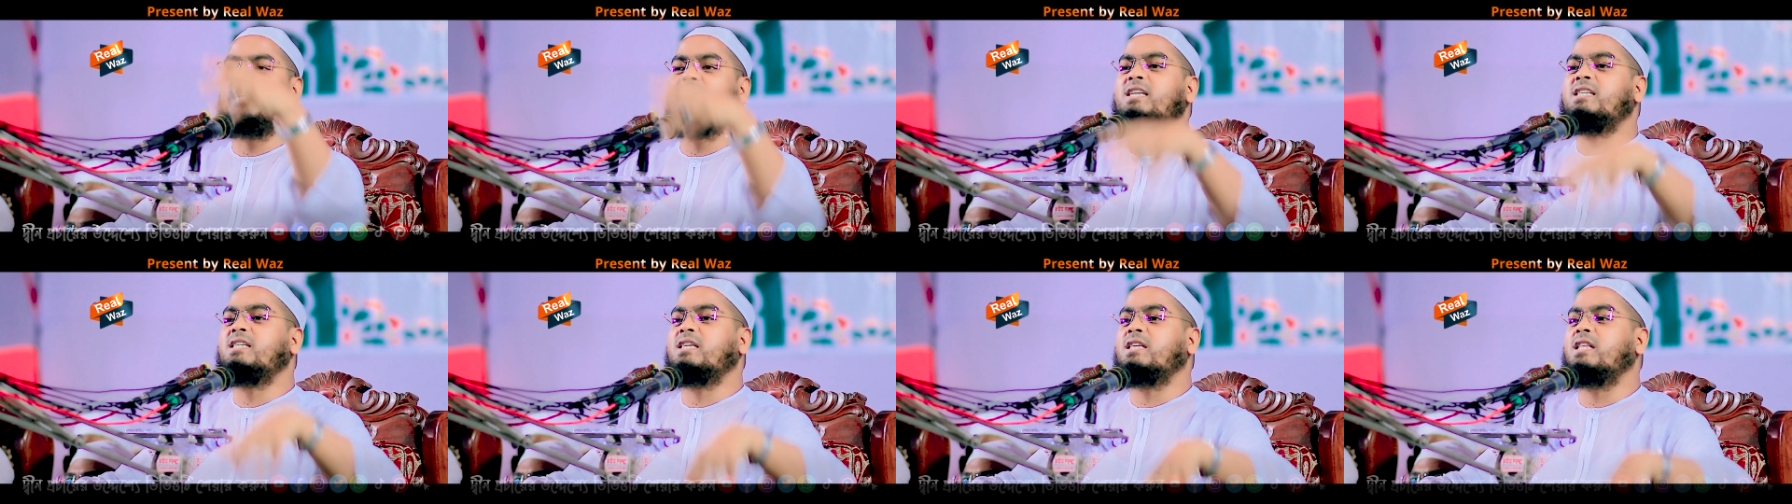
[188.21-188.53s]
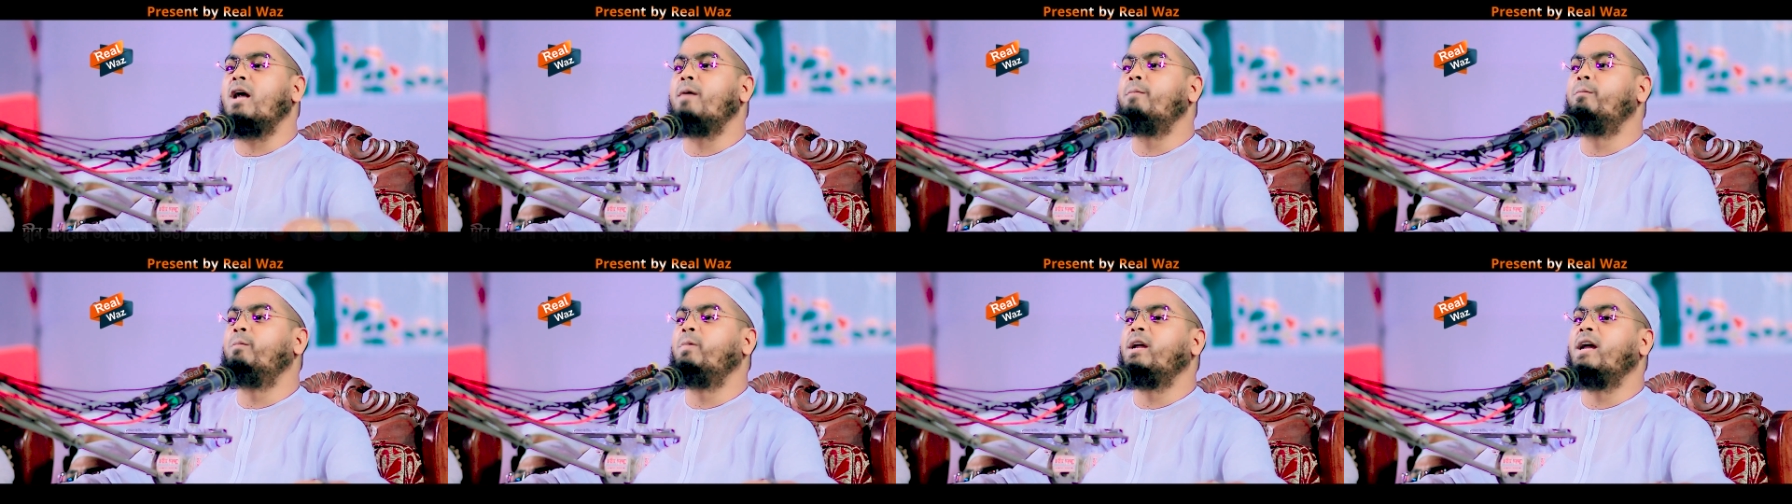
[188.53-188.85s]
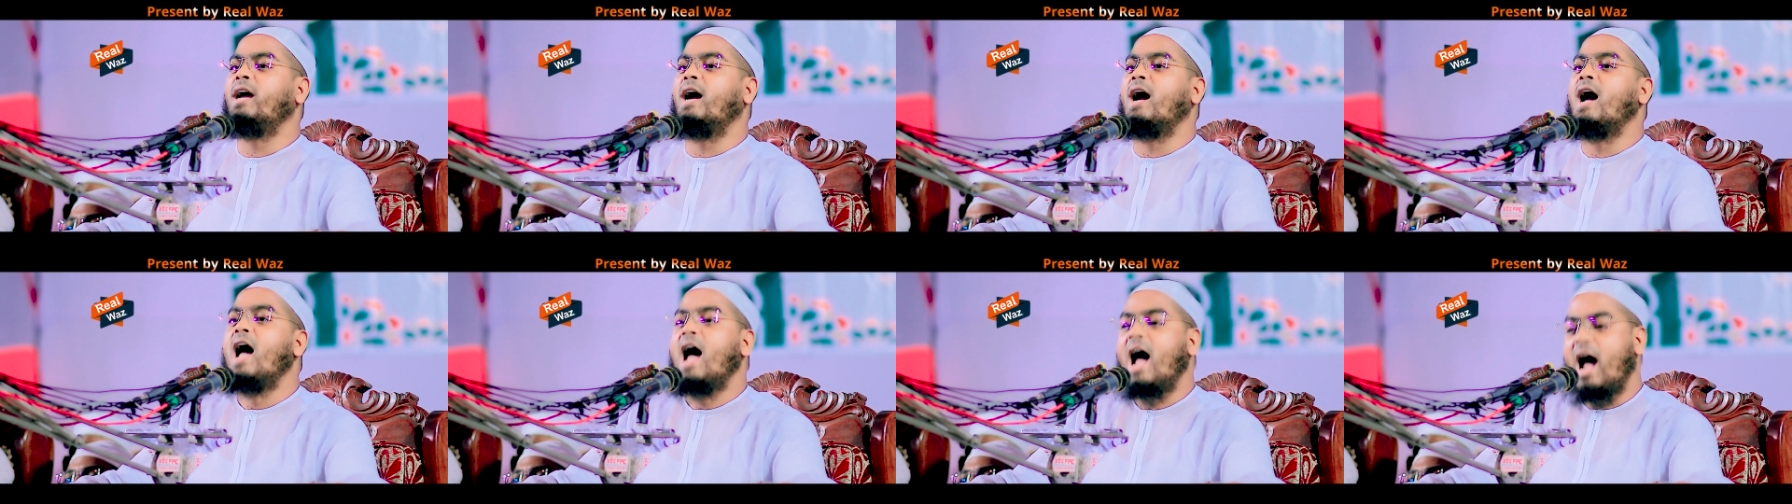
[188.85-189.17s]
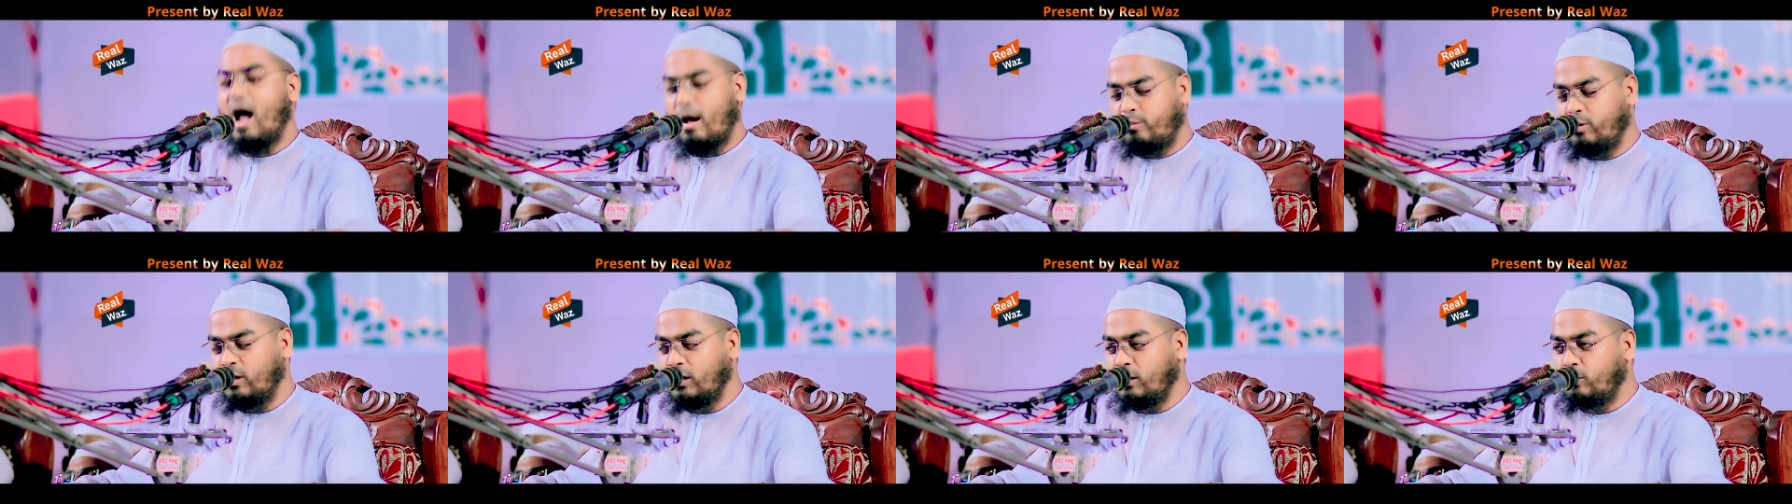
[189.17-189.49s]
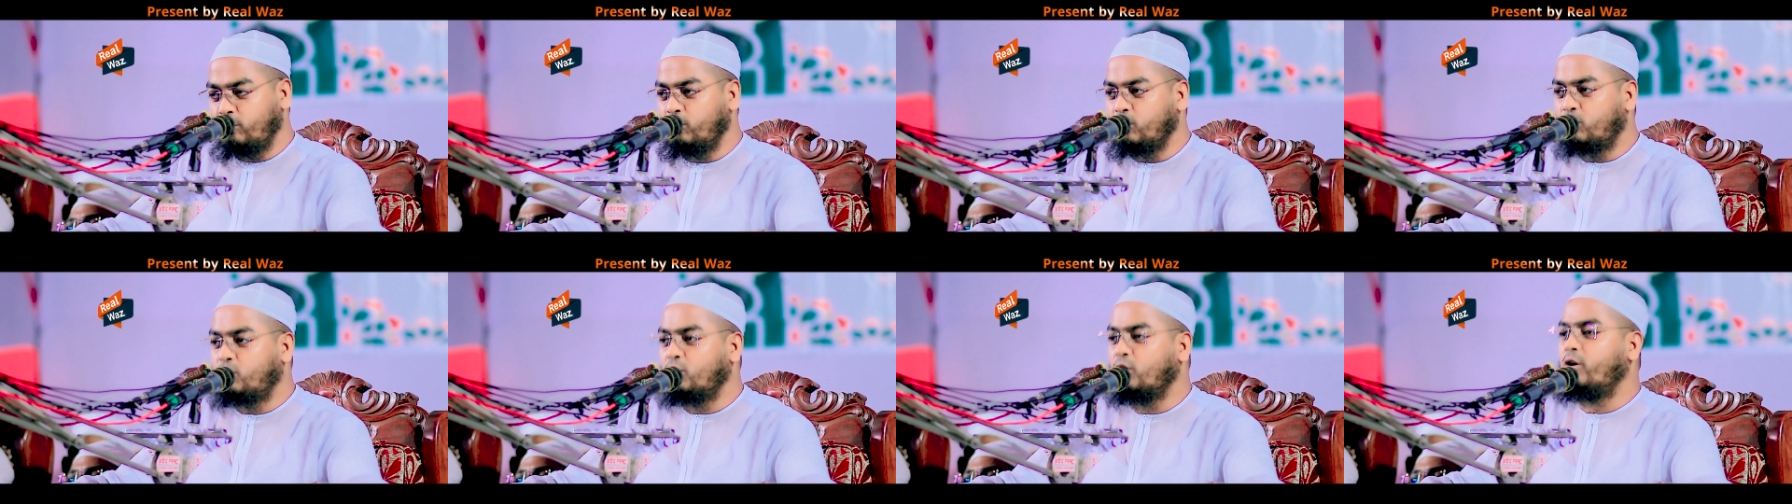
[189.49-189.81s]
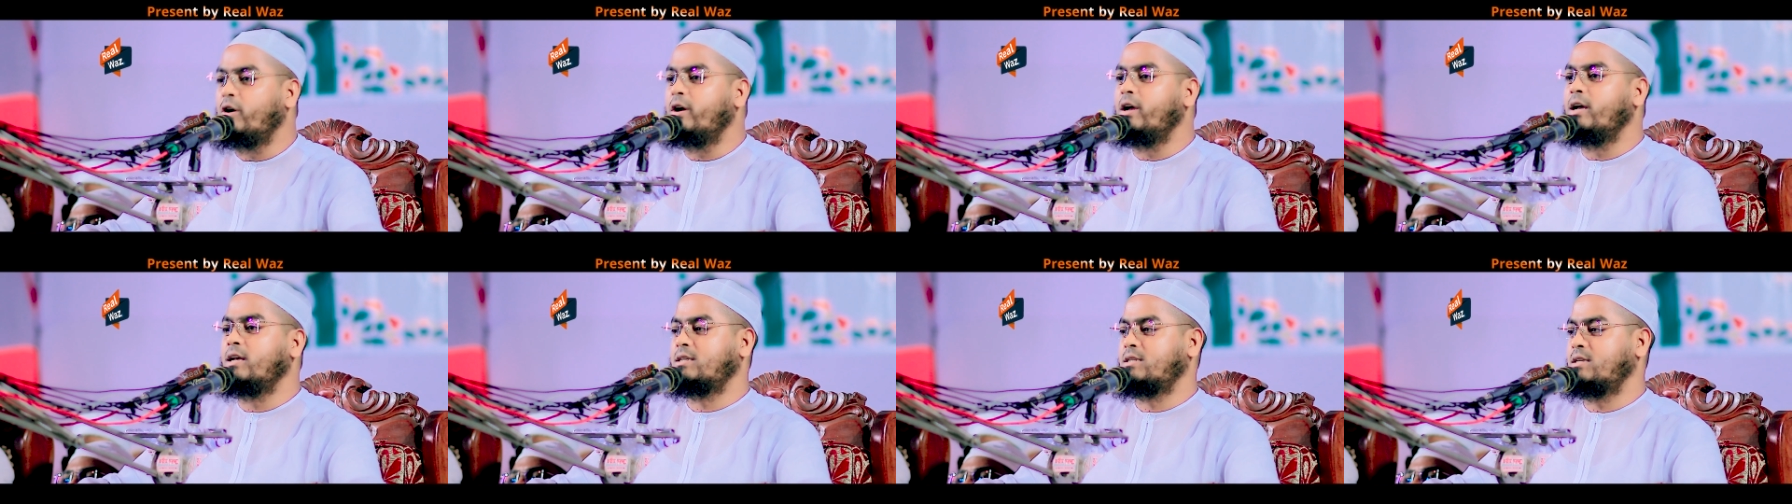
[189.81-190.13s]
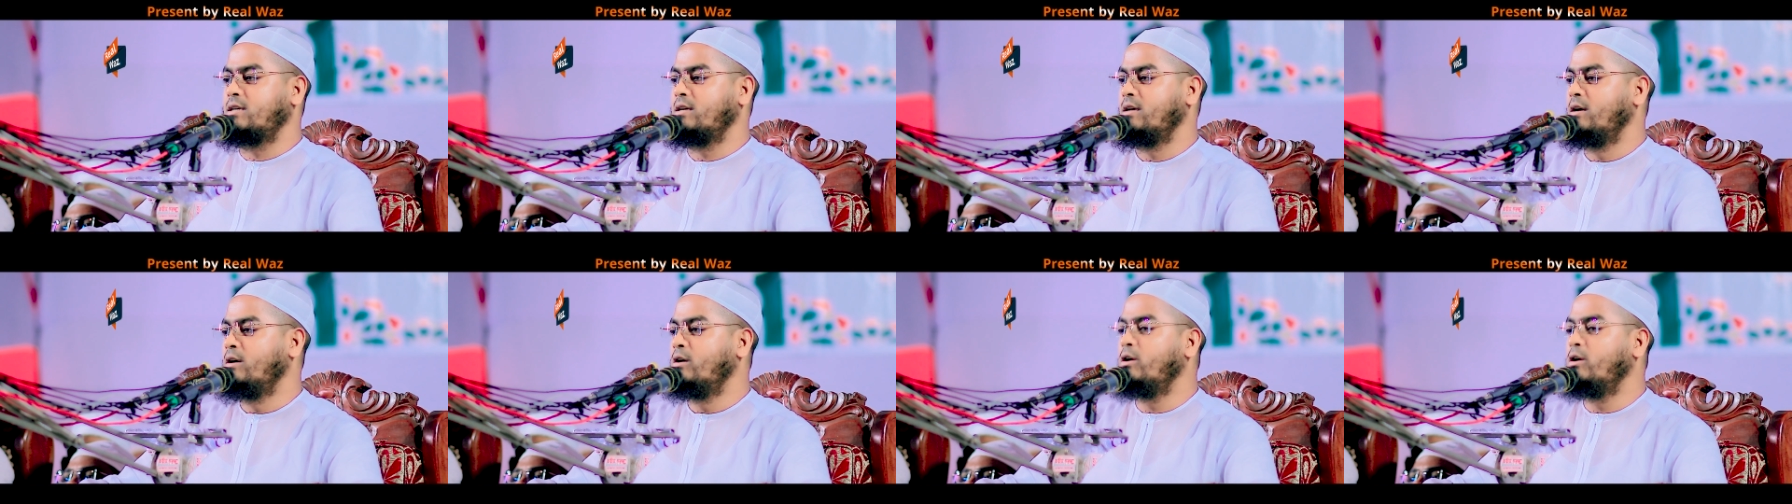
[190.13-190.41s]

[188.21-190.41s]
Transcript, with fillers: ইসলাম নিয়ে আবির্ভূত হয়েছে